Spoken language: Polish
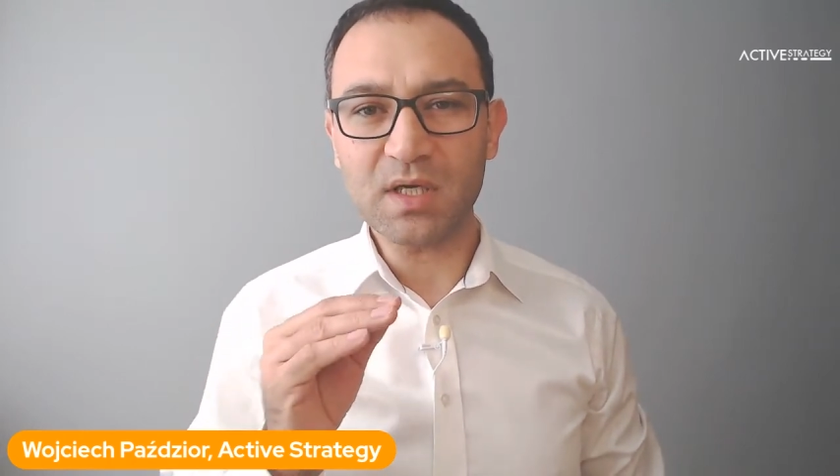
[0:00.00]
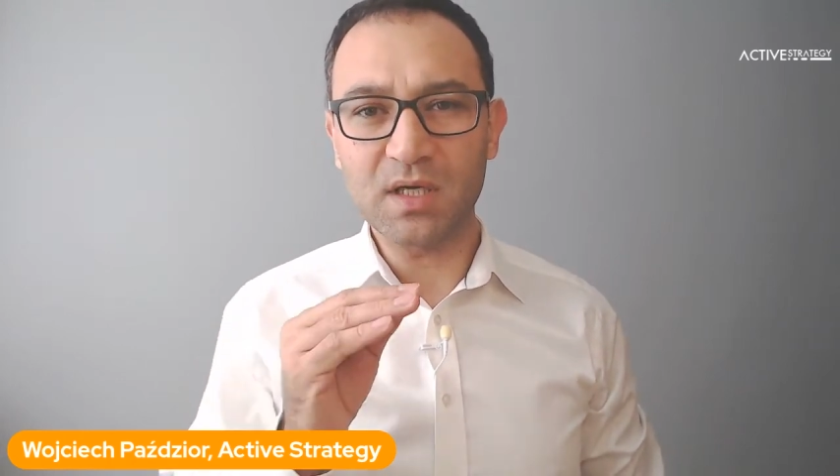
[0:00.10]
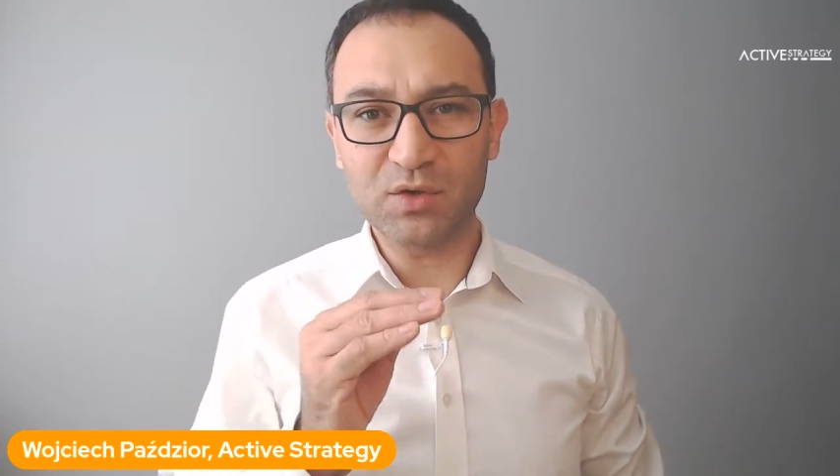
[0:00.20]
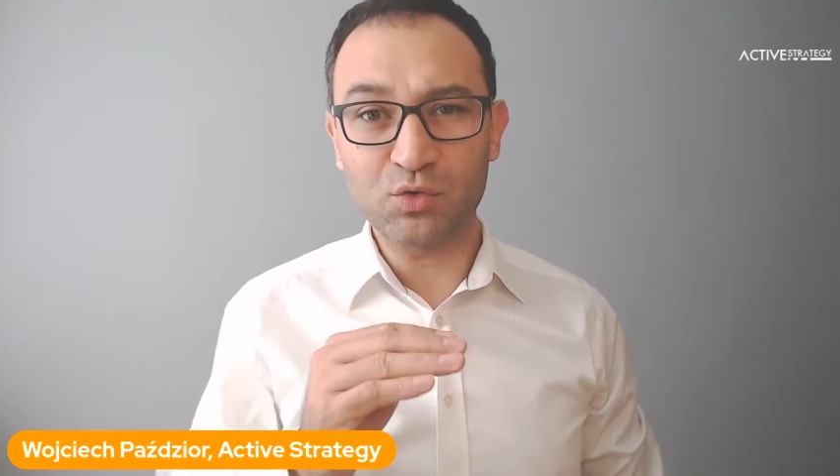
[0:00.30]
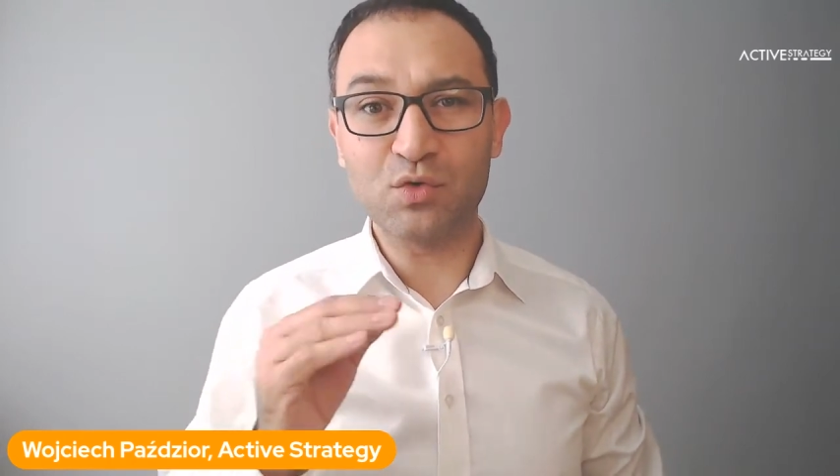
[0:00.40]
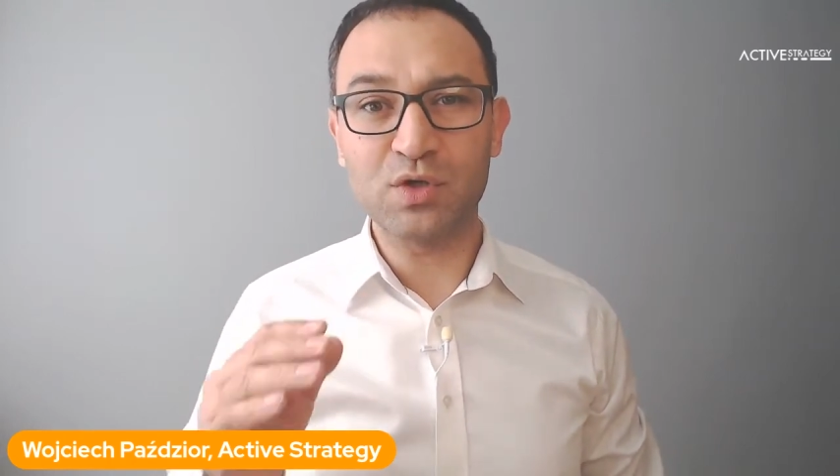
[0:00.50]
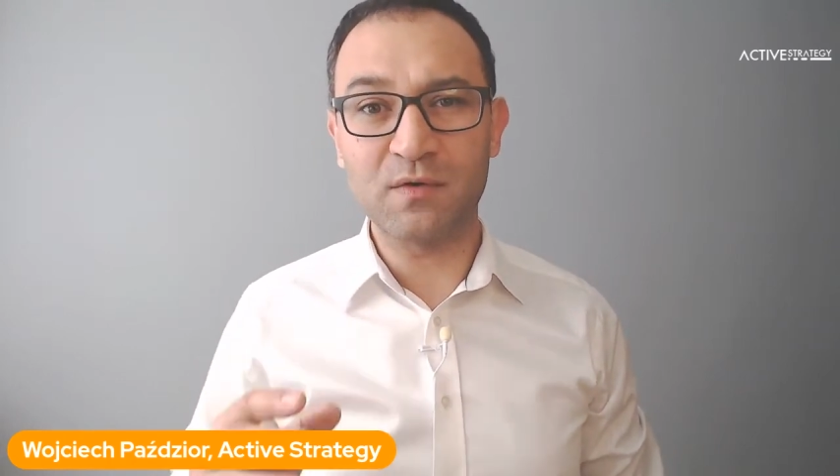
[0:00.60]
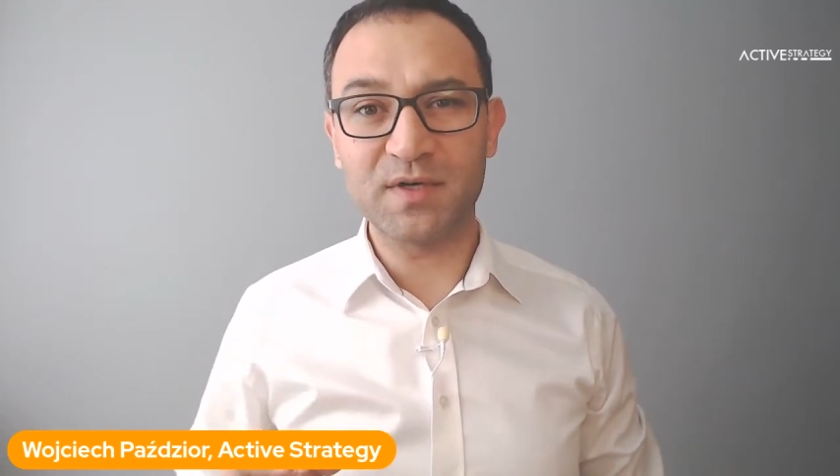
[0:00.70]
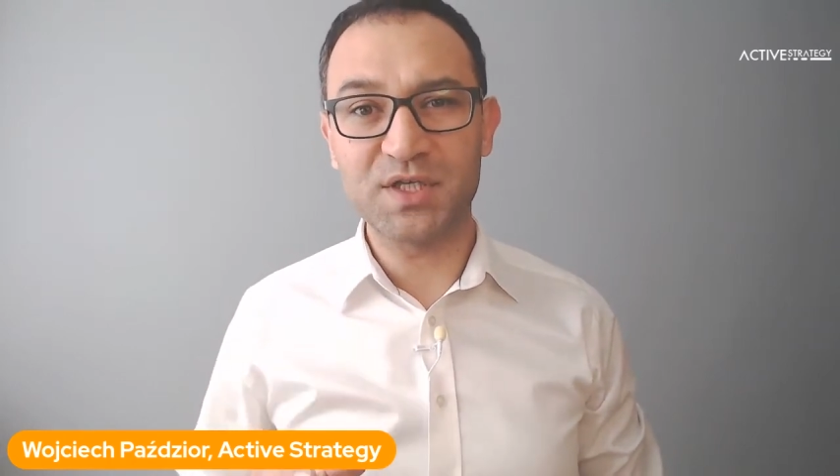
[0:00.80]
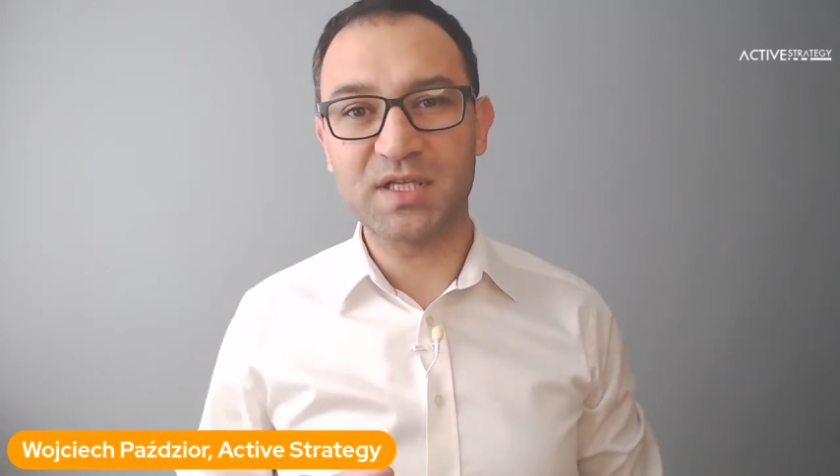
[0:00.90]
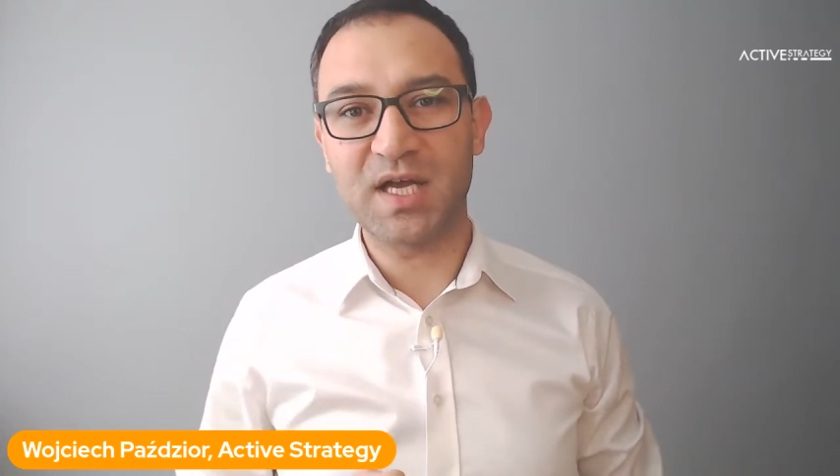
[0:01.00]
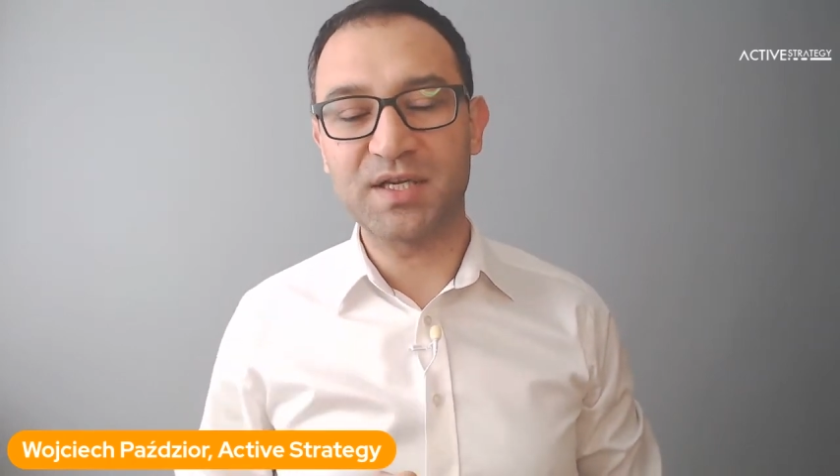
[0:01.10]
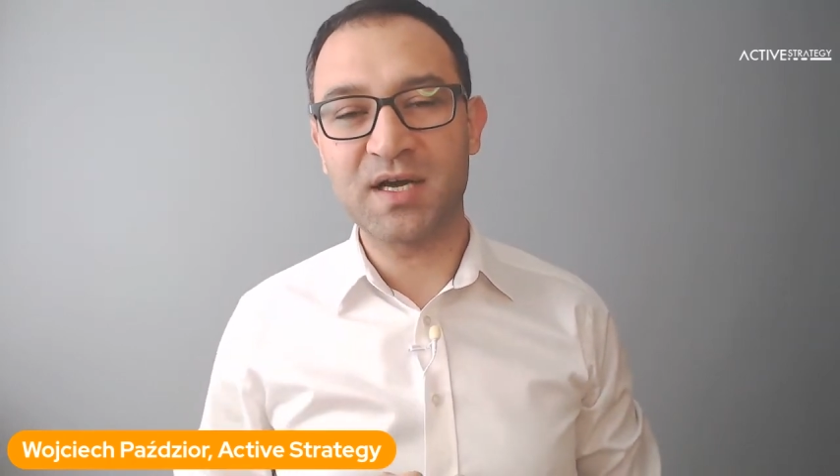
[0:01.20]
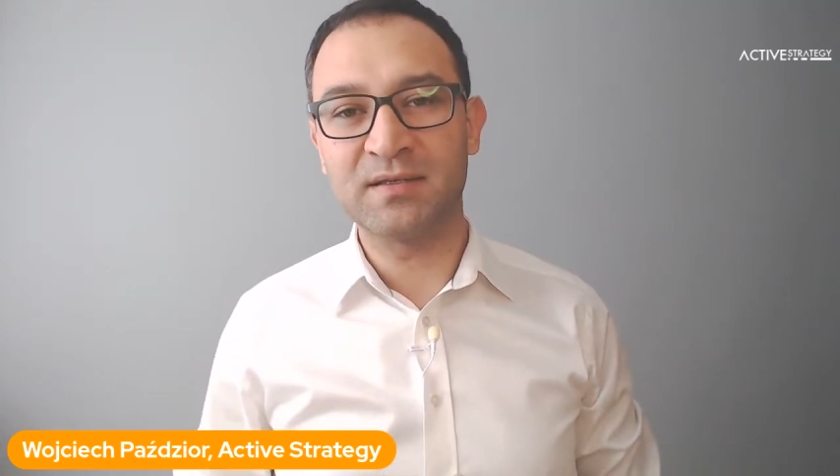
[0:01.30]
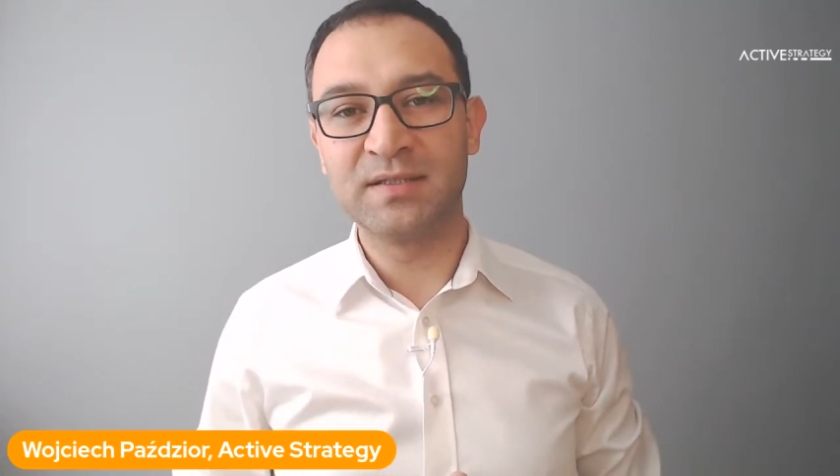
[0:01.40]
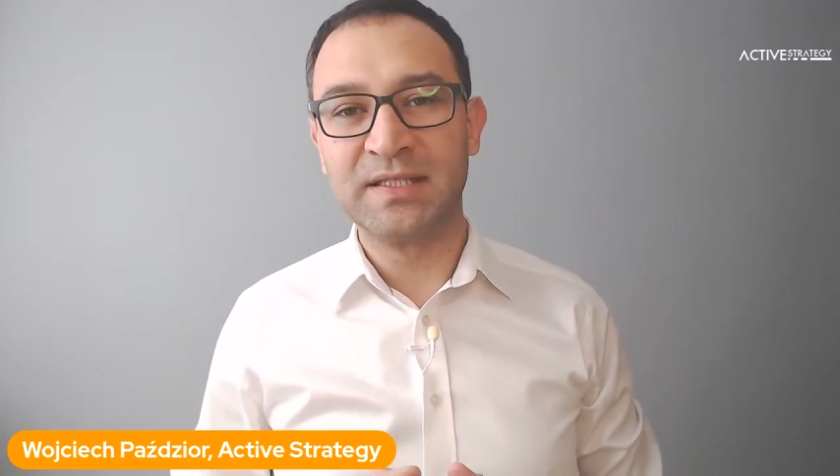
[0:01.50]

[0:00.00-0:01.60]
e, Turkusowe Śniadania.